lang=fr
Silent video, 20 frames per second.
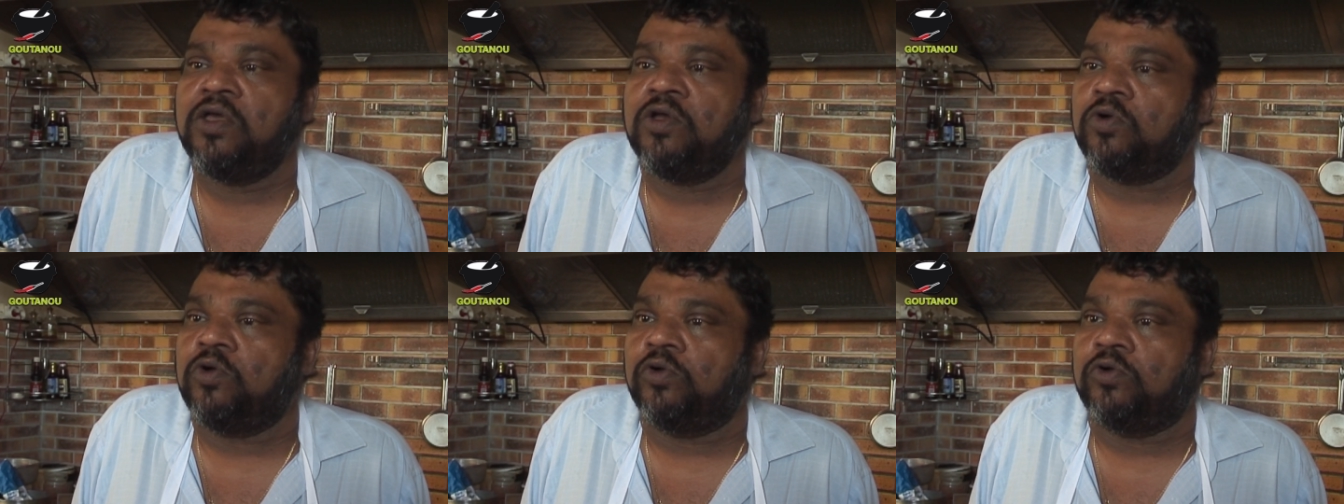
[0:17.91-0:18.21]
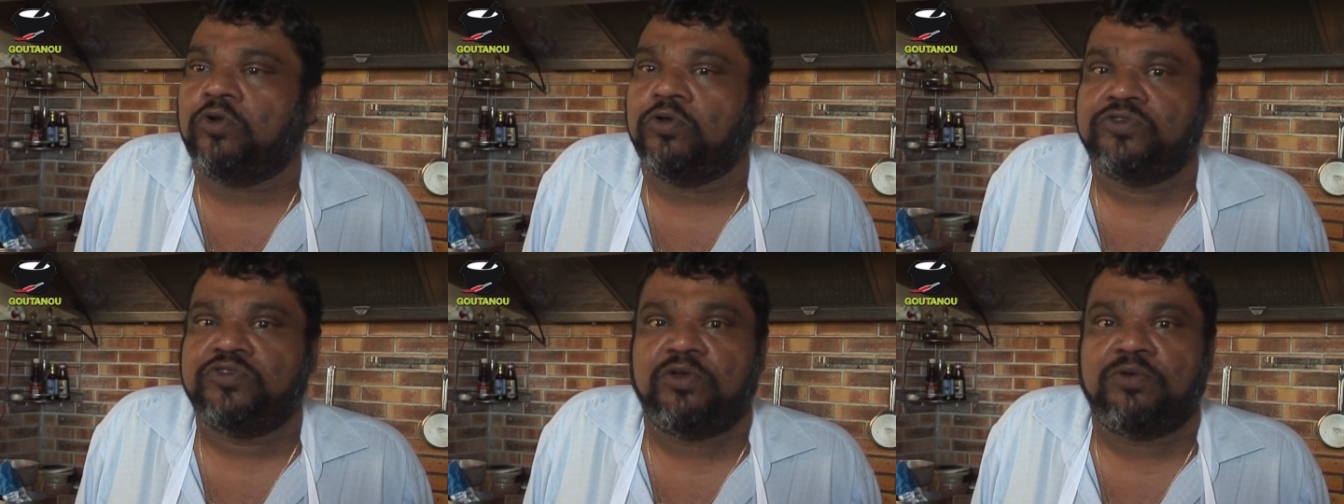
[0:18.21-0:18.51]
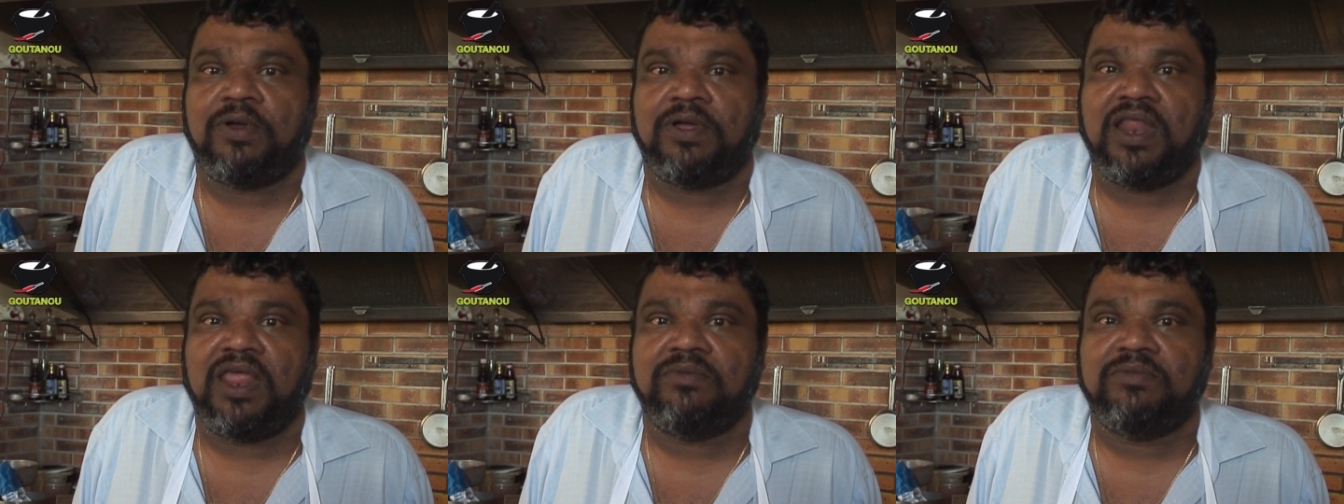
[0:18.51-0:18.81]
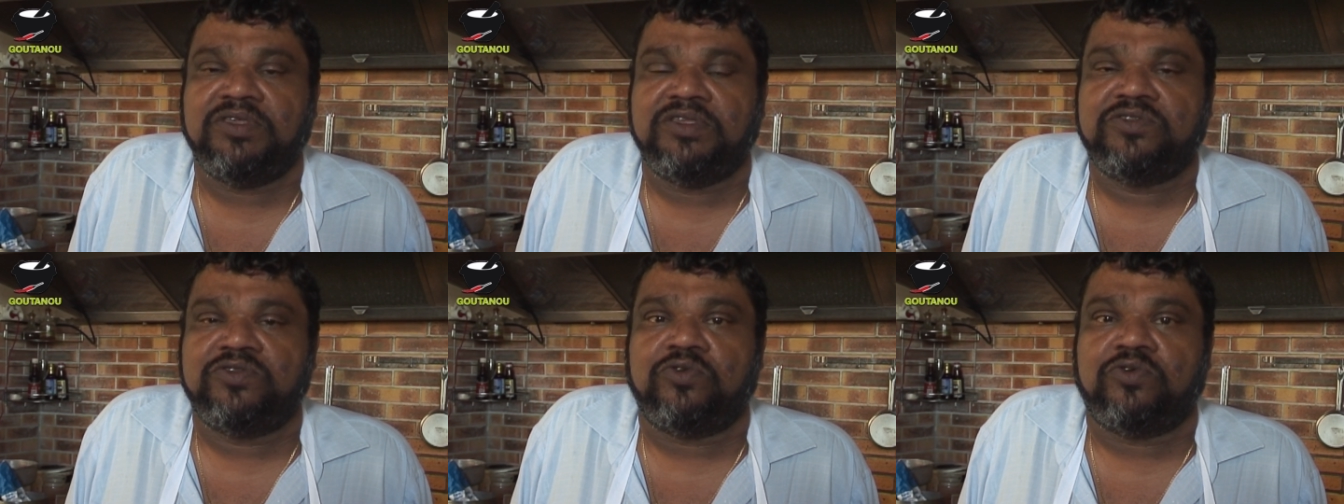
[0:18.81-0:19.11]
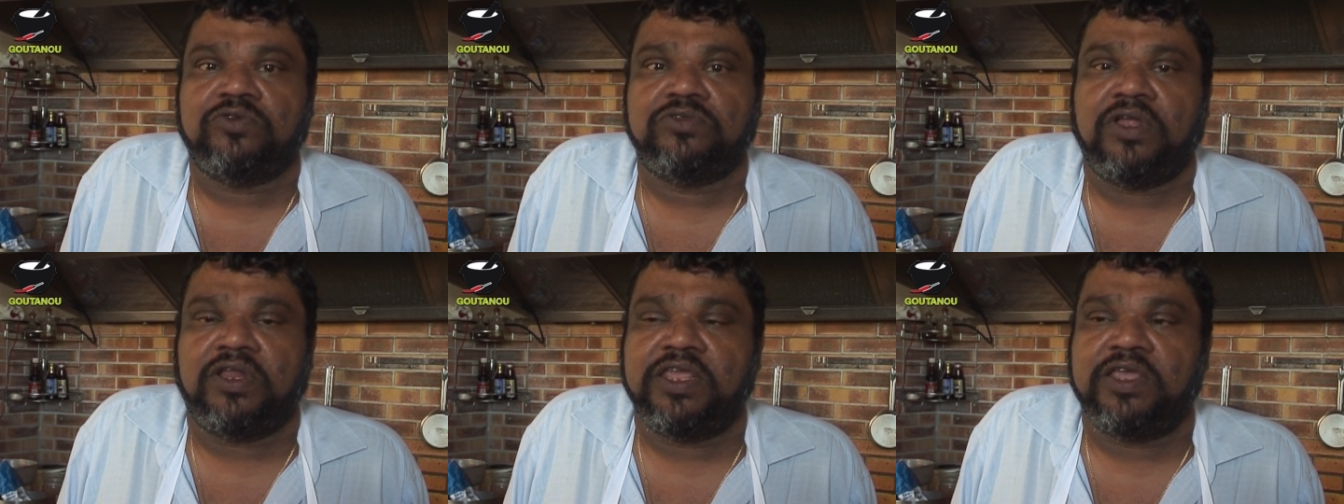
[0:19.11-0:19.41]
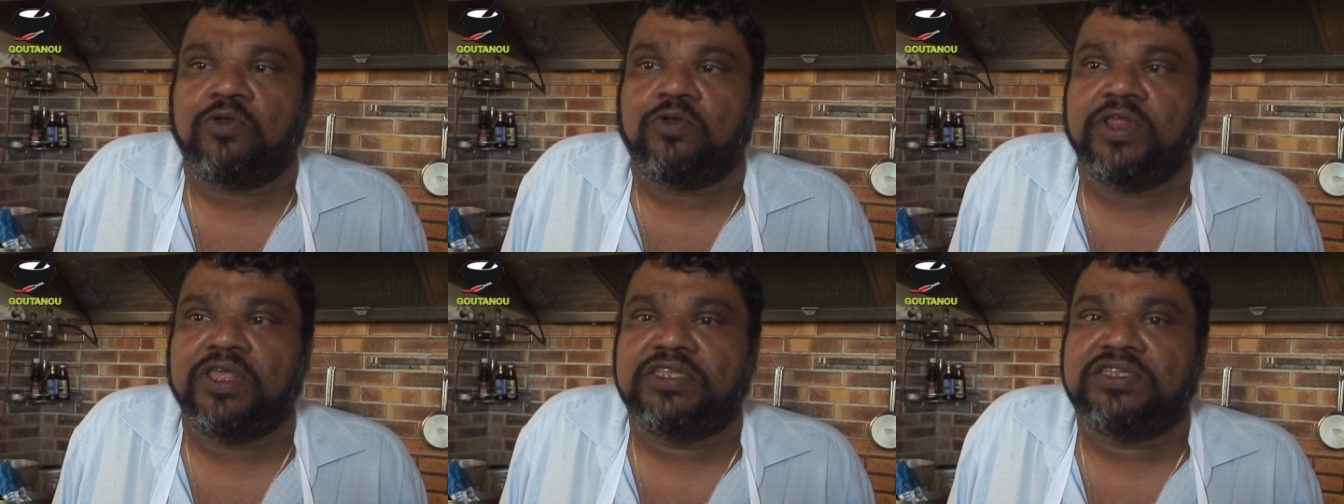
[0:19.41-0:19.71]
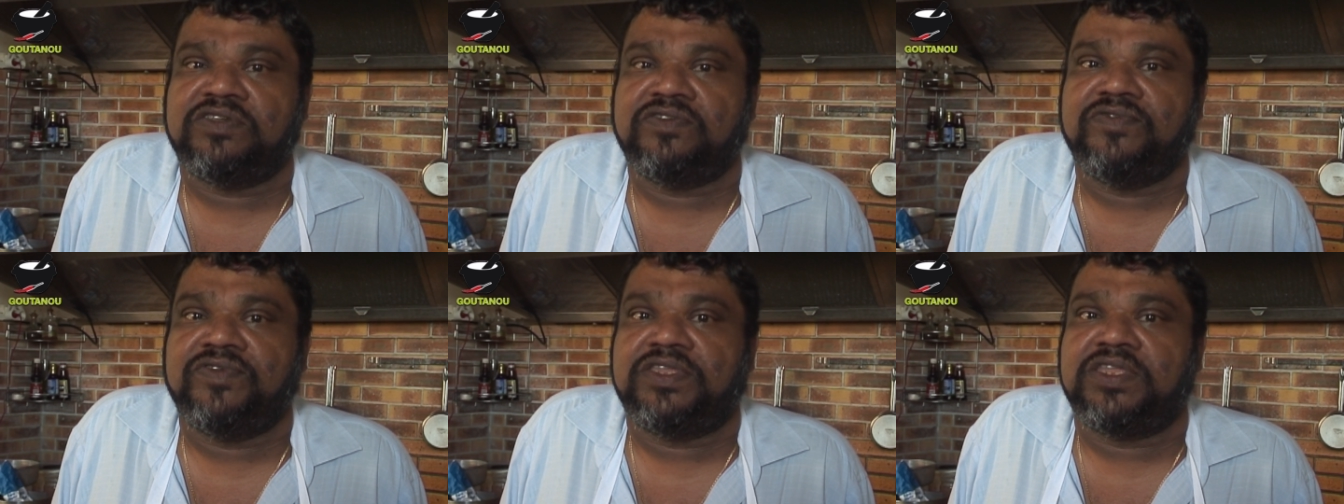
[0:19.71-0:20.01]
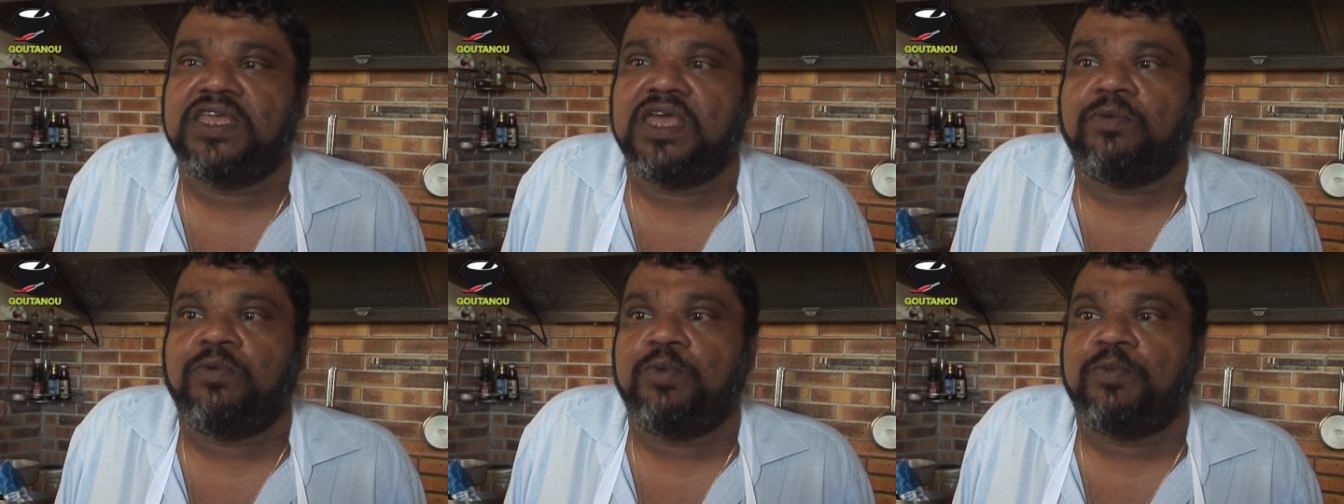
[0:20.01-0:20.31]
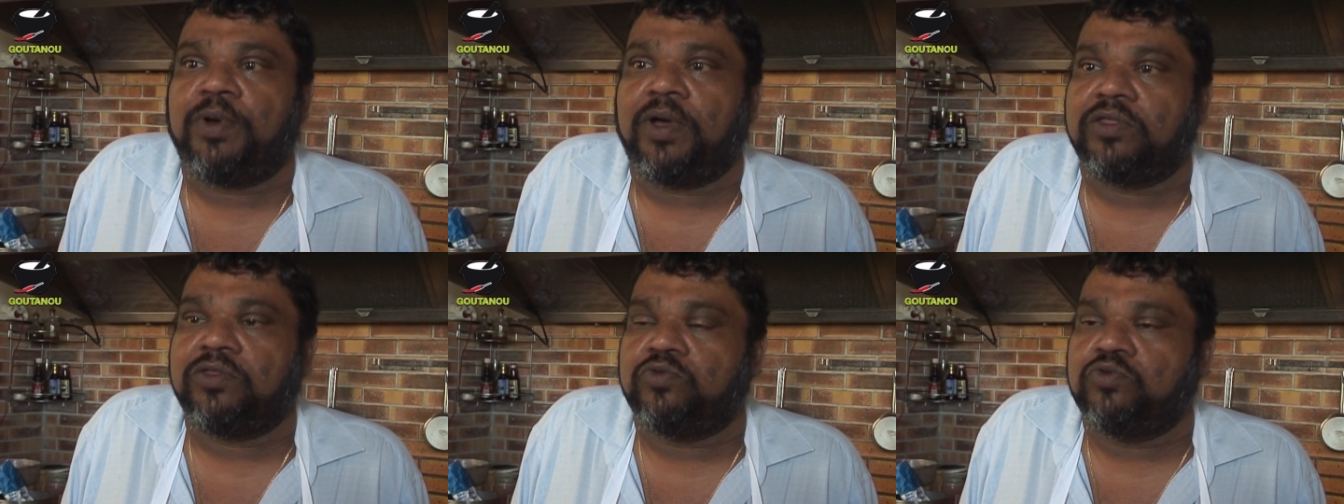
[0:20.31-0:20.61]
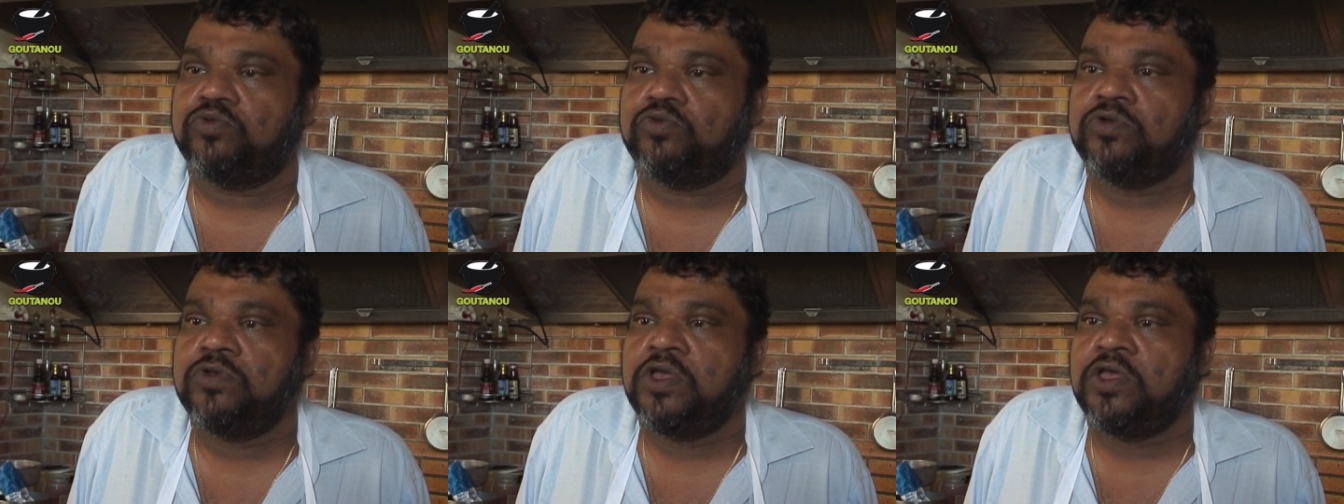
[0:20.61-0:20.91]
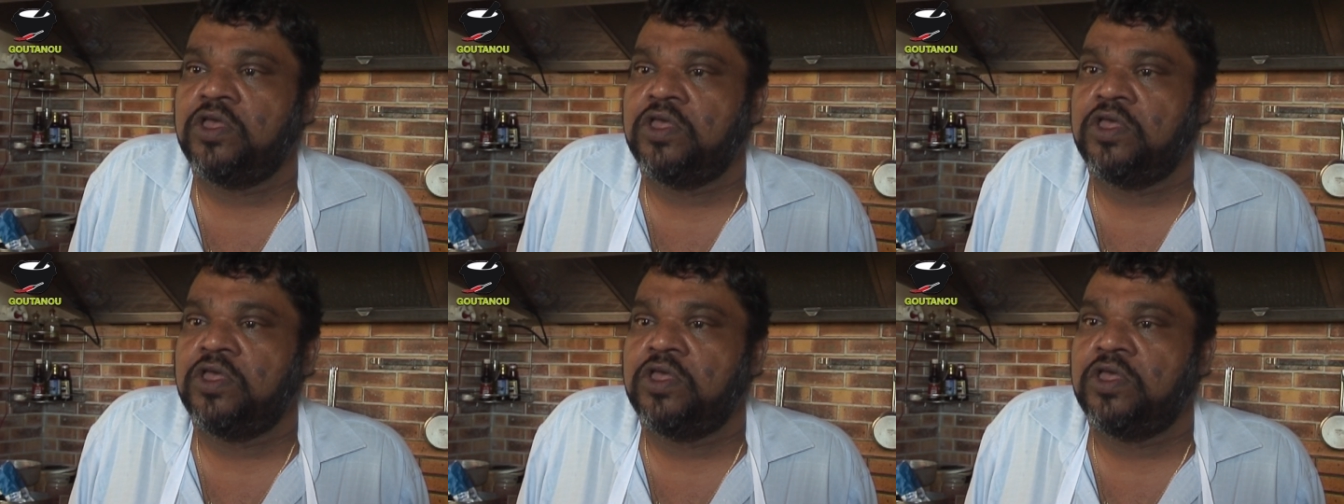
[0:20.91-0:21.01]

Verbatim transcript: qu'on consomme à la maison, dans les collectivités, un peu partout.